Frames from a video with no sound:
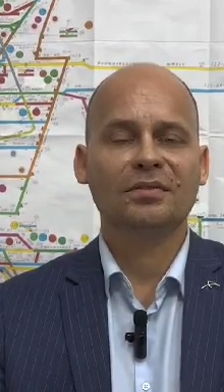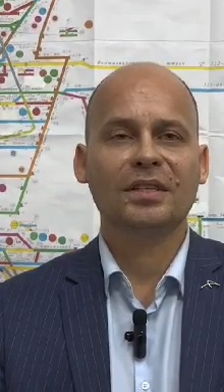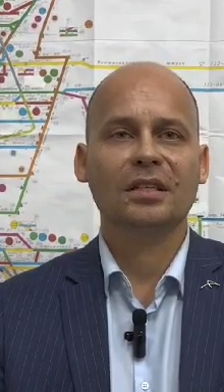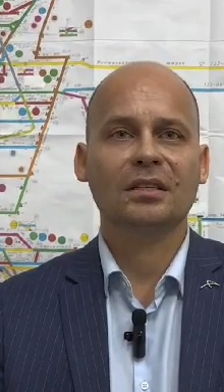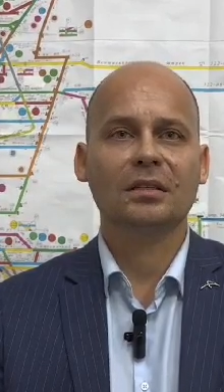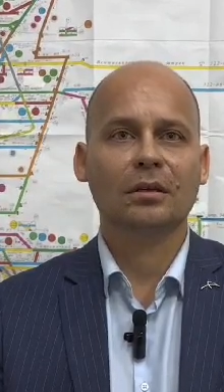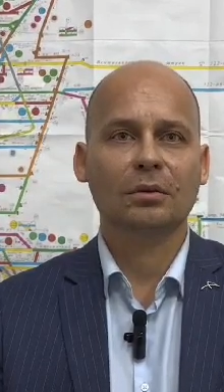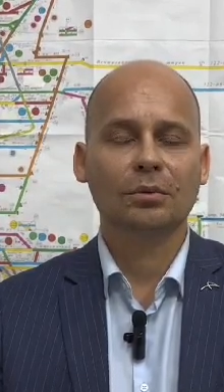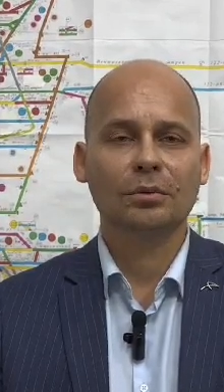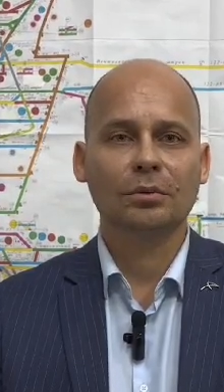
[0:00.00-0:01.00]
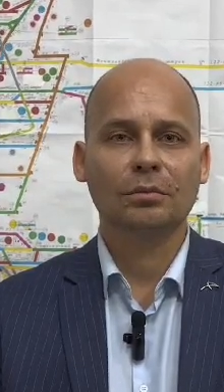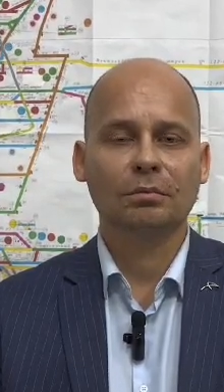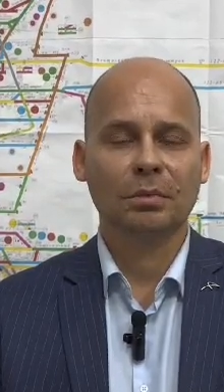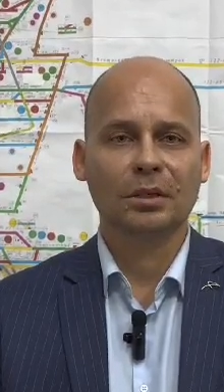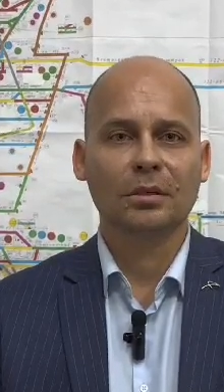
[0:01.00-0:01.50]
всестороннюю
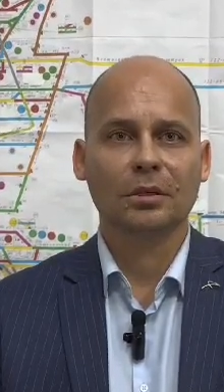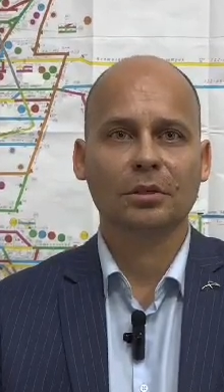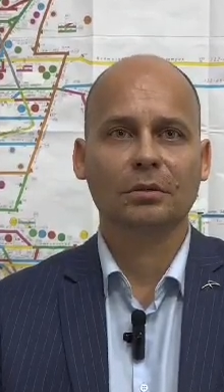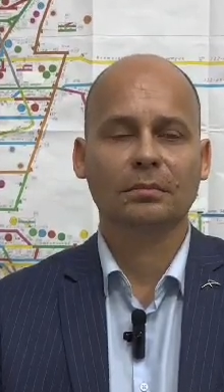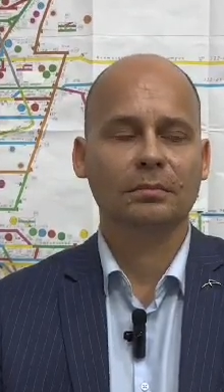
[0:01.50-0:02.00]
поддержку.